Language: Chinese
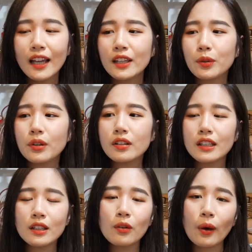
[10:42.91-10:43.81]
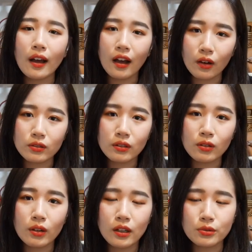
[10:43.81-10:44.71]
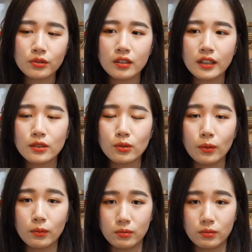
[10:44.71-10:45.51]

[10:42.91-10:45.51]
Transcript: 因为一款好的狗粮，就是可以从